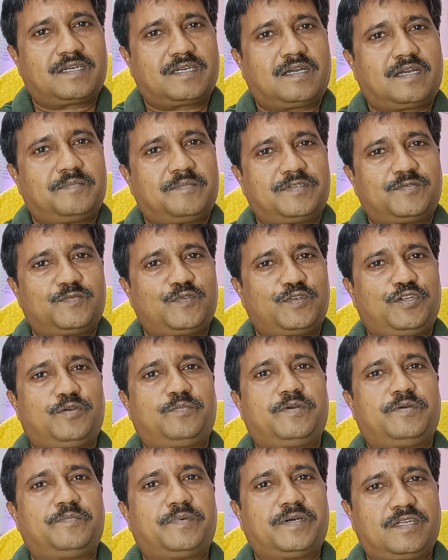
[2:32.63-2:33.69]
तक आप इस वीडियो
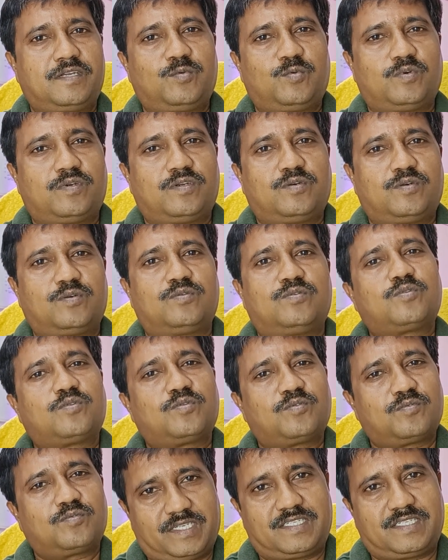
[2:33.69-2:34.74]
में बने हुए हो तो
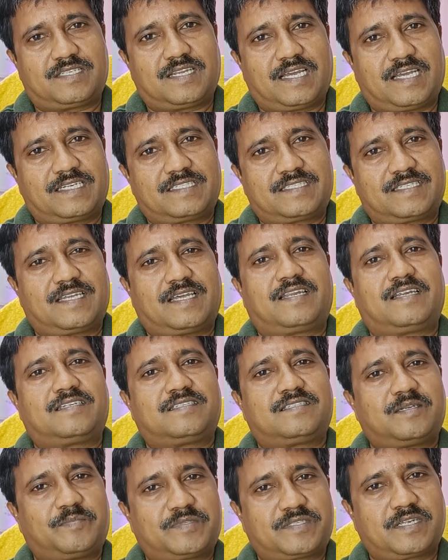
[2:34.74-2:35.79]
प्लीज लाइक शेयर एंड
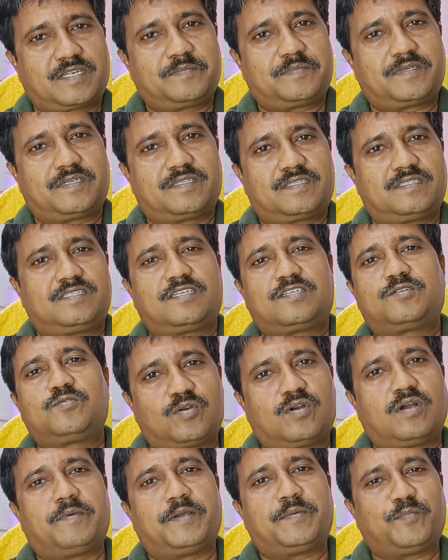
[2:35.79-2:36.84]
सब्सक्राइब कर दीजिए तो
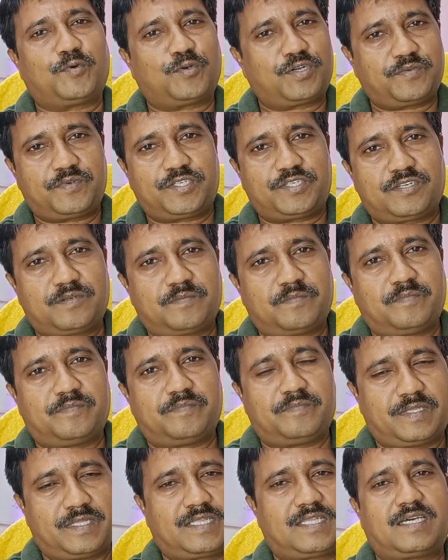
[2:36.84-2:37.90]
हमें मोटिवेशन
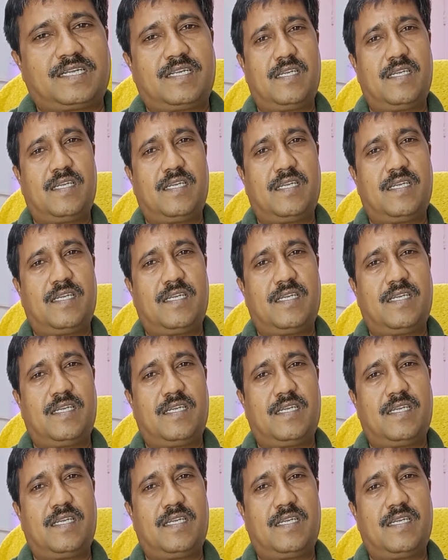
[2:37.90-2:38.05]
मिलता